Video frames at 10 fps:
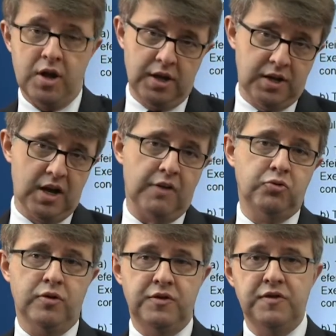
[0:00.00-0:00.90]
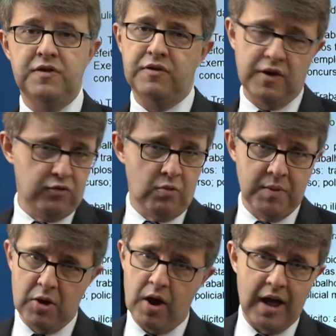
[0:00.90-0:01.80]
entre 14 e 16, ou
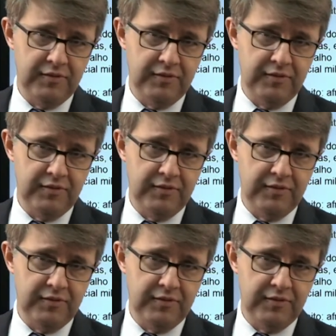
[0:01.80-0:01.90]
melhor,